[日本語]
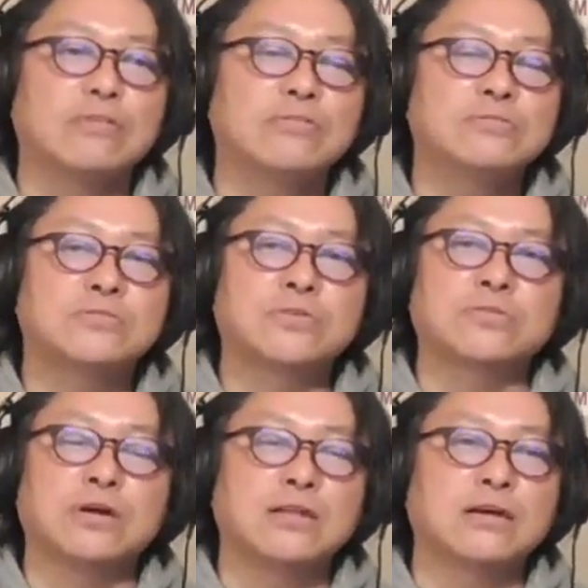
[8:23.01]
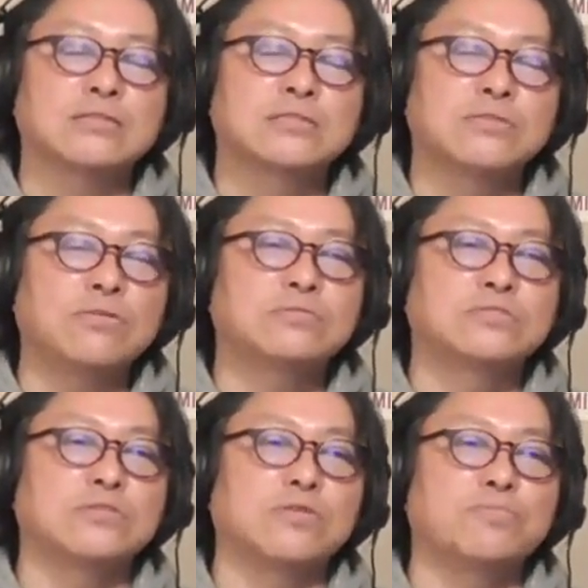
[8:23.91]
いうことがなんかすごく
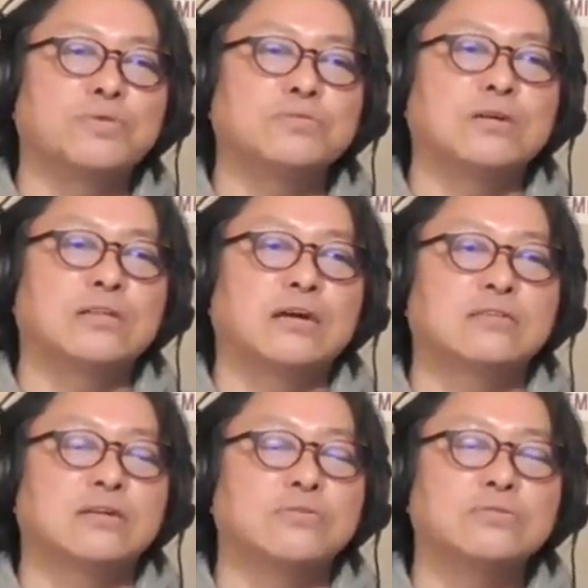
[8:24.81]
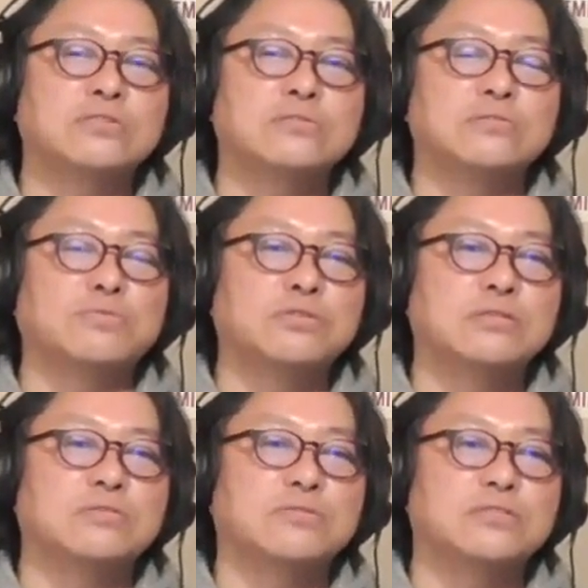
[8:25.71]
そのピュアなだから後の僕
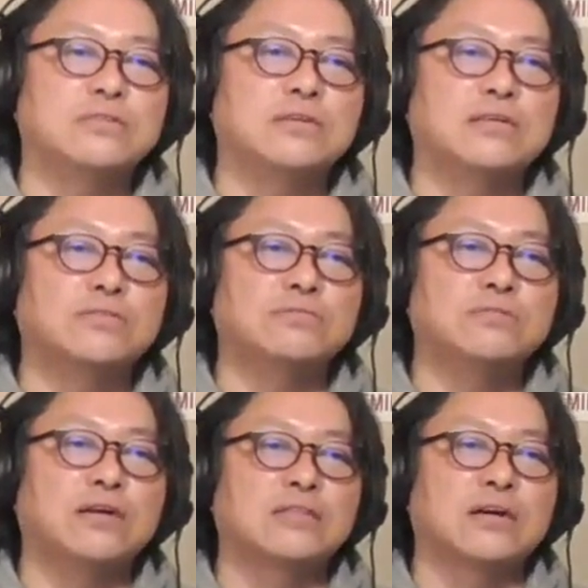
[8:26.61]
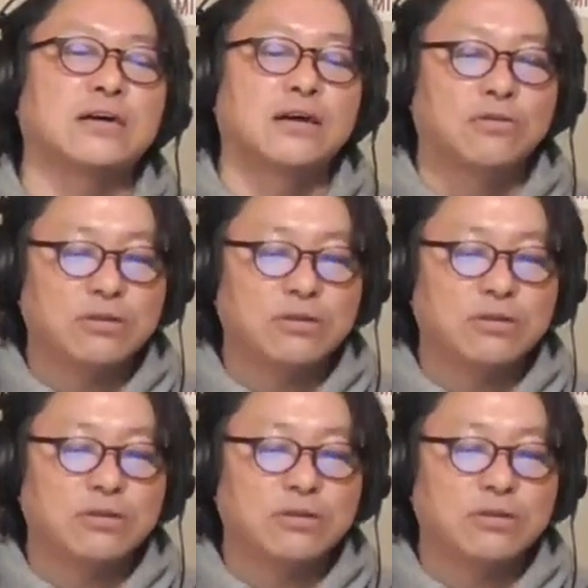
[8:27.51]
はそのシンガーソングライター